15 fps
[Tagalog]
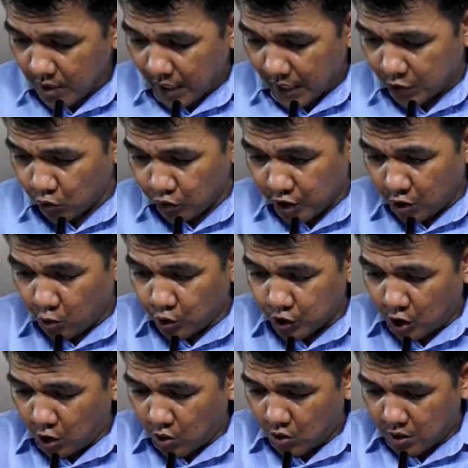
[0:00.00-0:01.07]
atong
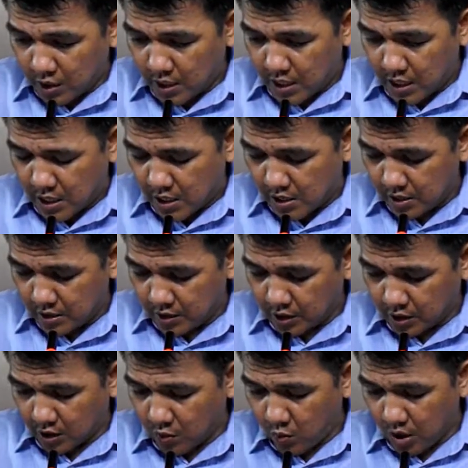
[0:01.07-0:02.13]
gikutlo nga
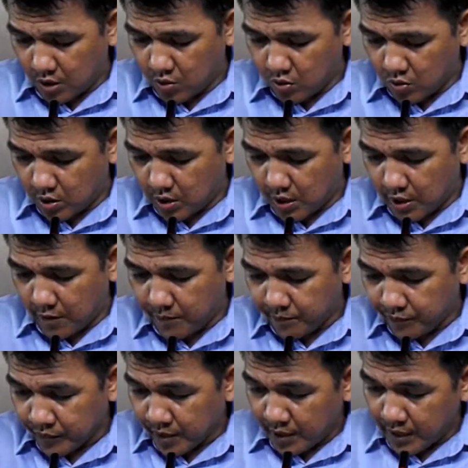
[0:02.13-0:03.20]
gitawag og uh,
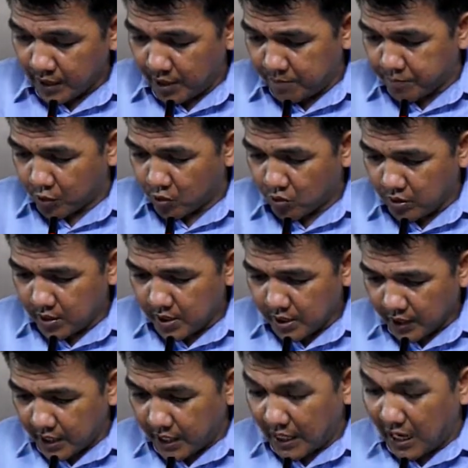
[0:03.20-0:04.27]
libro
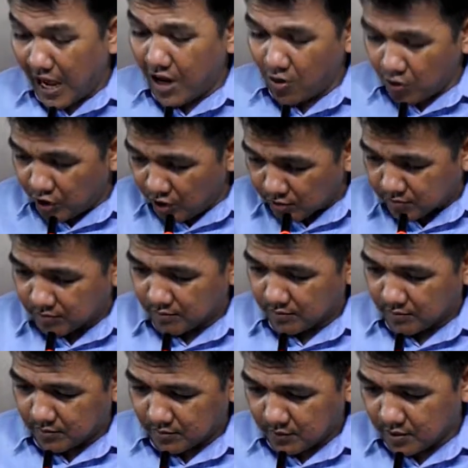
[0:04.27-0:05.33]
giklaro gyud
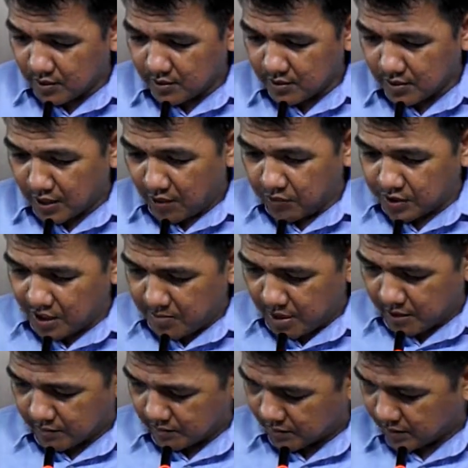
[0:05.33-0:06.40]
nga unsa
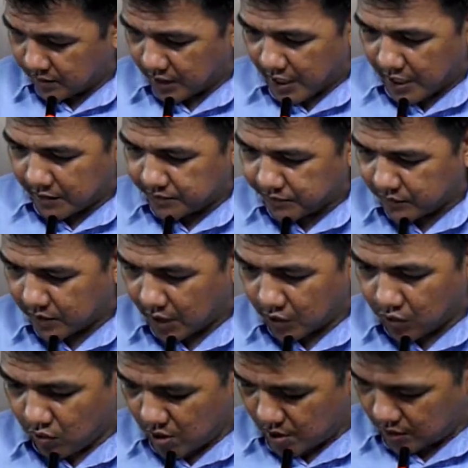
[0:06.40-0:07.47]
man niya
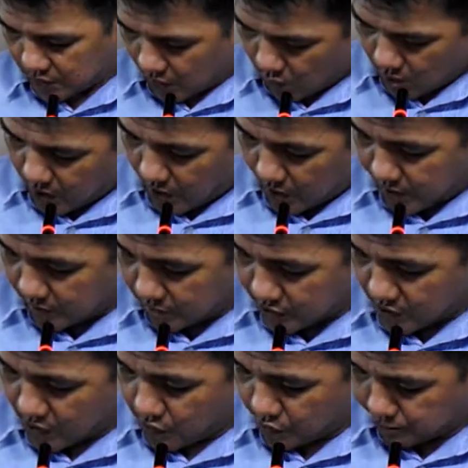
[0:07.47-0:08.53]
ato ang tawag anang
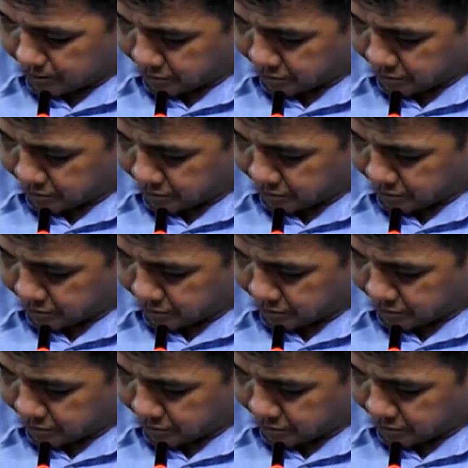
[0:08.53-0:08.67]
basahon